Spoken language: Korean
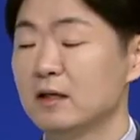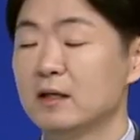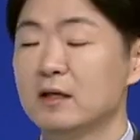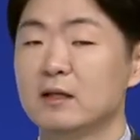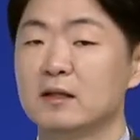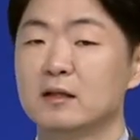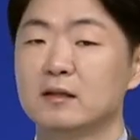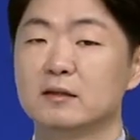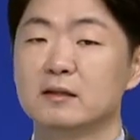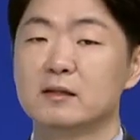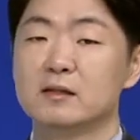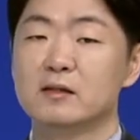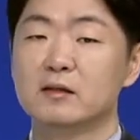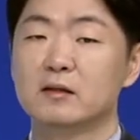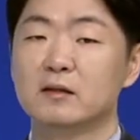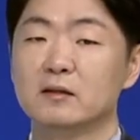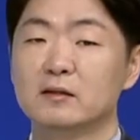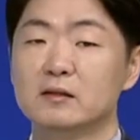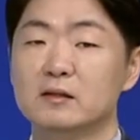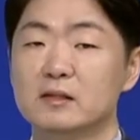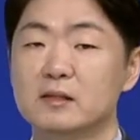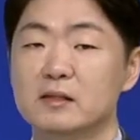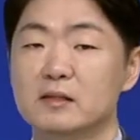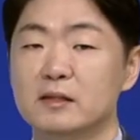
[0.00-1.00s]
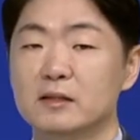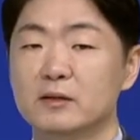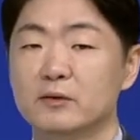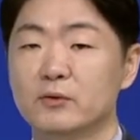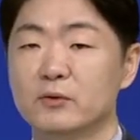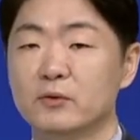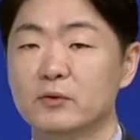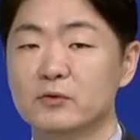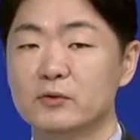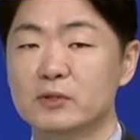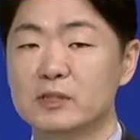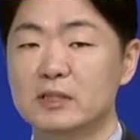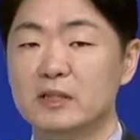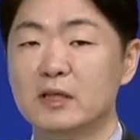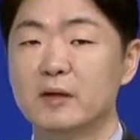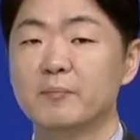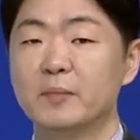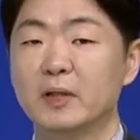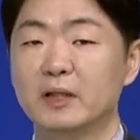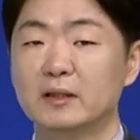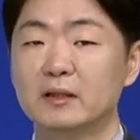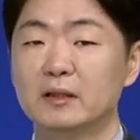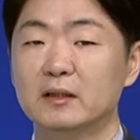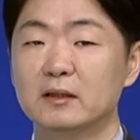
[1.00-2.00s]
네. 네. 그래서 실제로
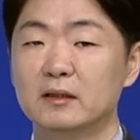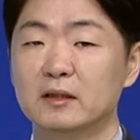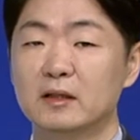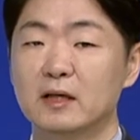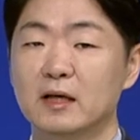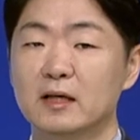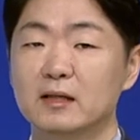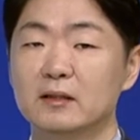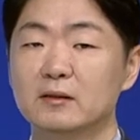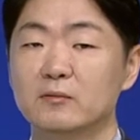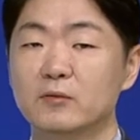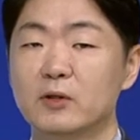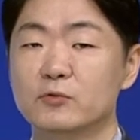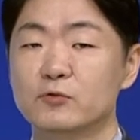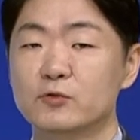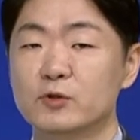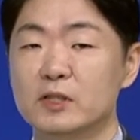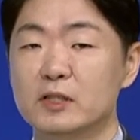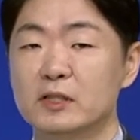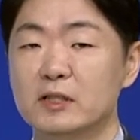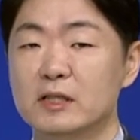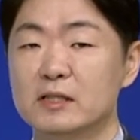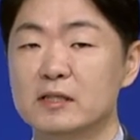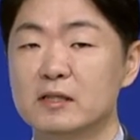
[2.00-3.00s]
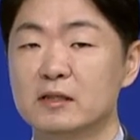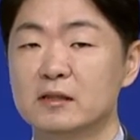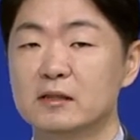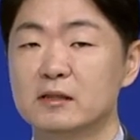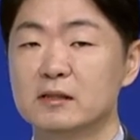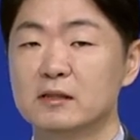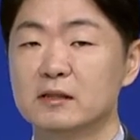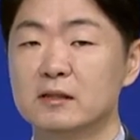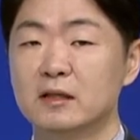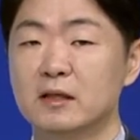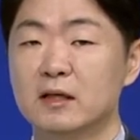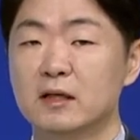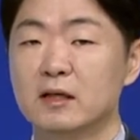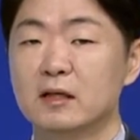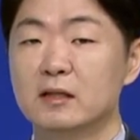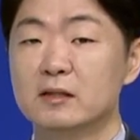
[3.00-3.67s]
지난 몇 년간 광주 지역에서는